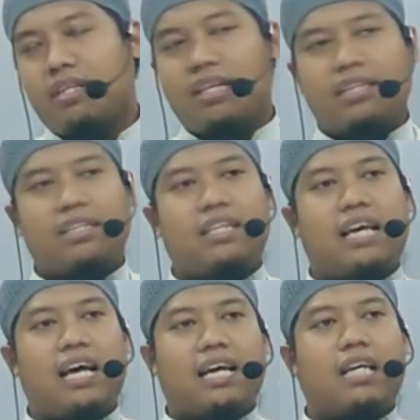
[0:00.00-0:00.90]
dan
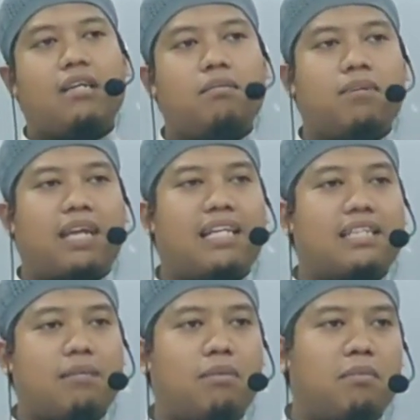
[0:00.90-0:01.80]
tidak akan
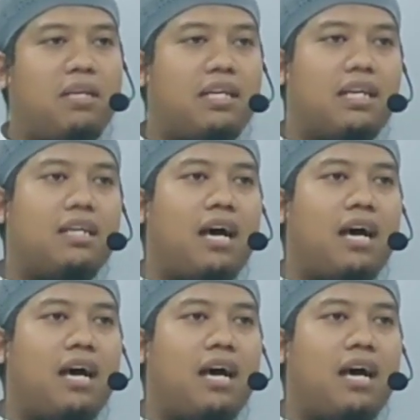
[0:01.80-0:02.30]
merasa memiliki